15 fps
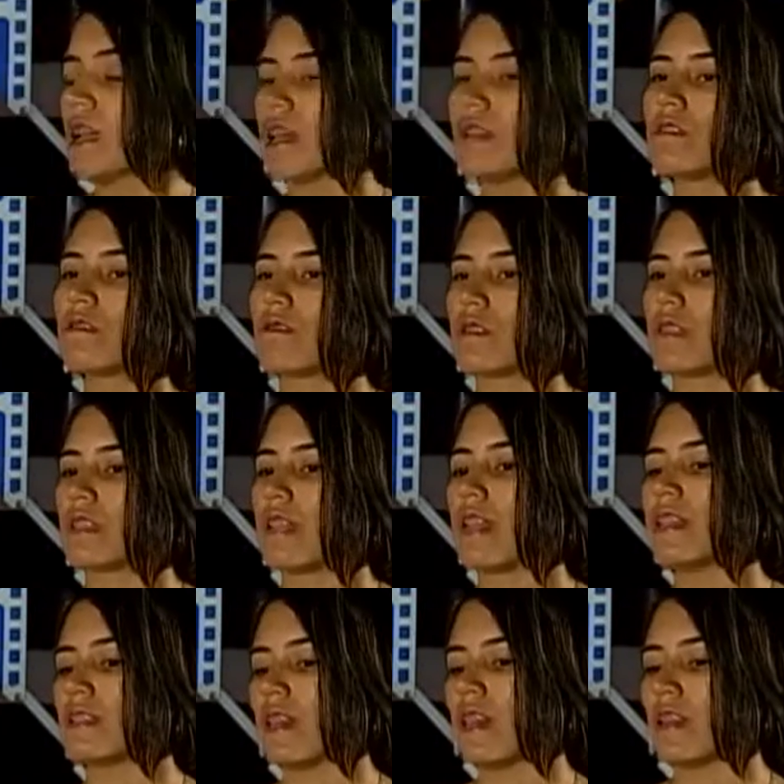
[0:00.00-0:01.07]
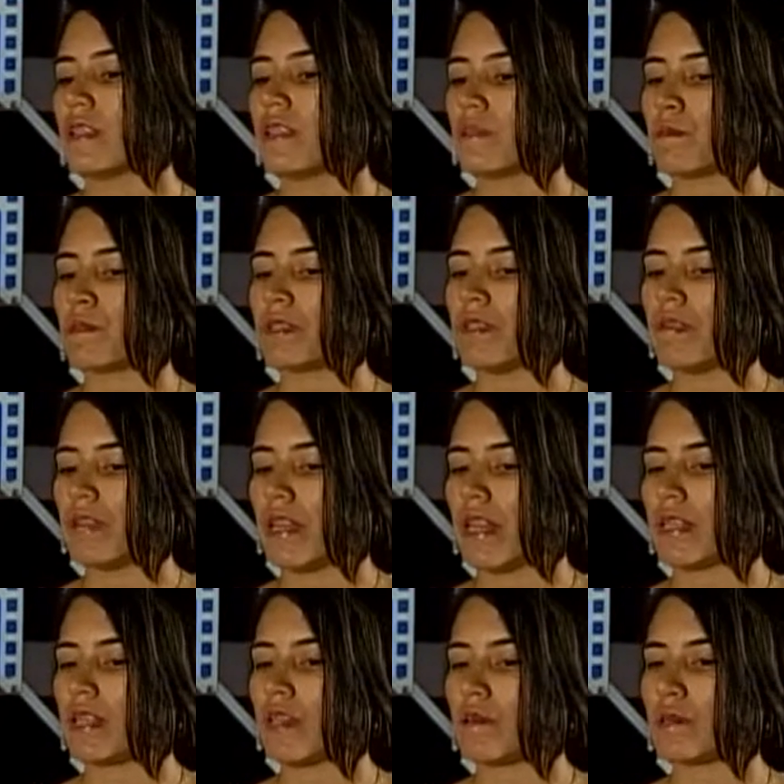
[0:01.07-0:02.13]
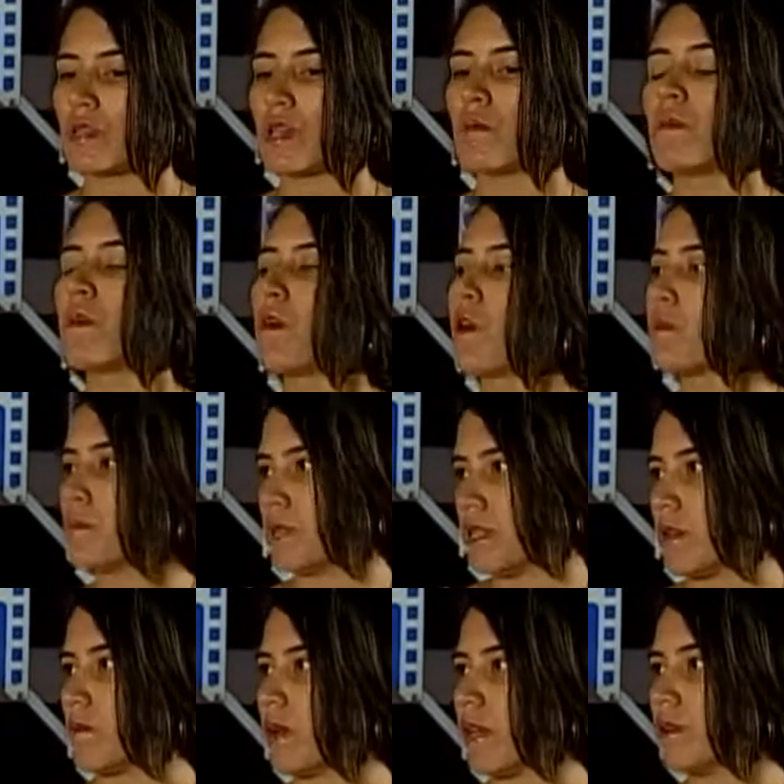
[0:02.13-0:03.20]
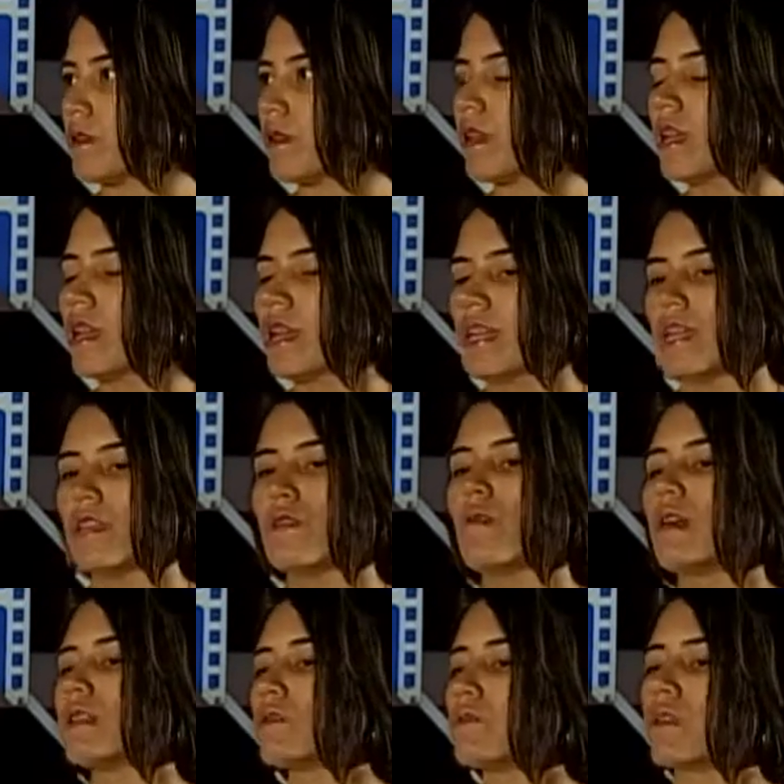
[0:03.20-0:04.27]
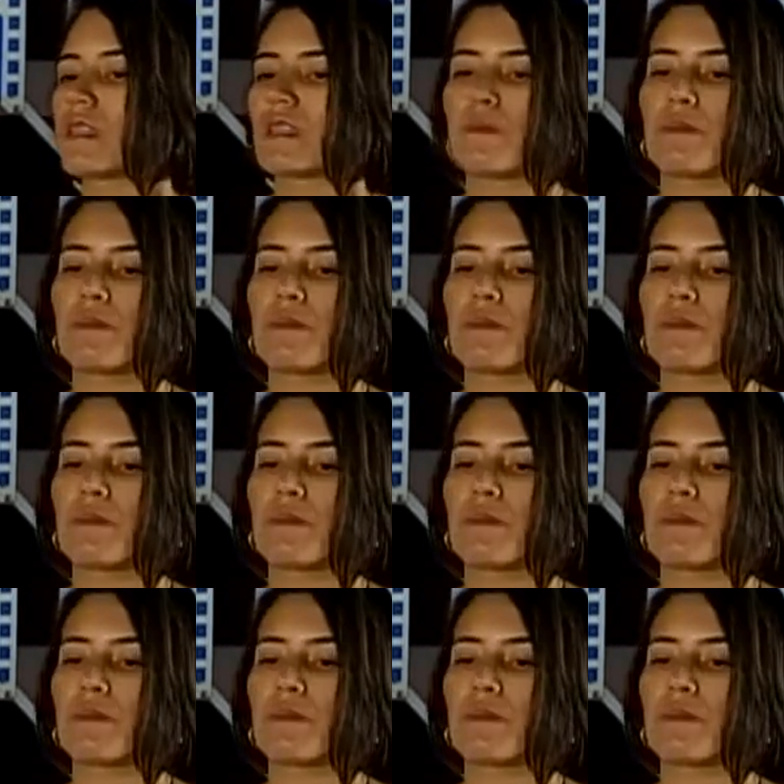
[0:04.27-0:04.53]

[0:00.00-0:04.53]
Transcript: Entonces, esa, esa posibilidad la tenemos como observador. Igual tú vas a